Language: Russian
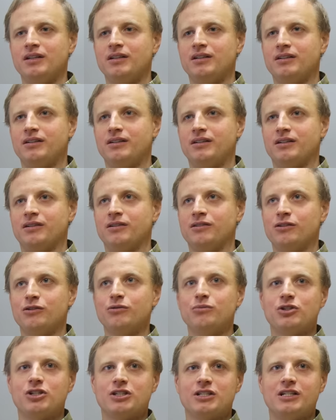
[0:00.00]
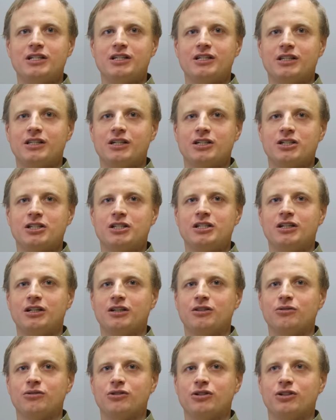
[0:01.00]
э, в том числе даже те,
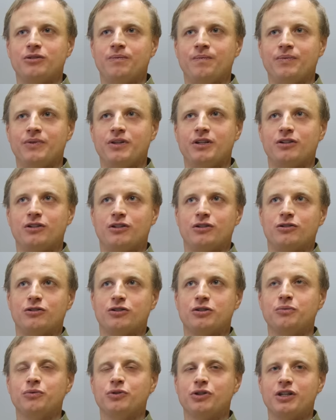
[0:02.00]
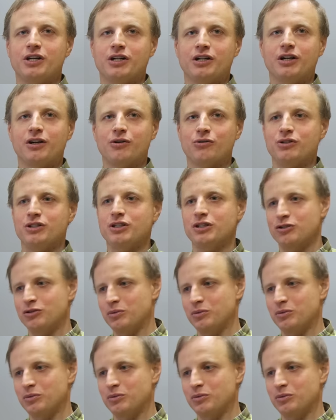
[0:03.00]
которые э, живут на огороде.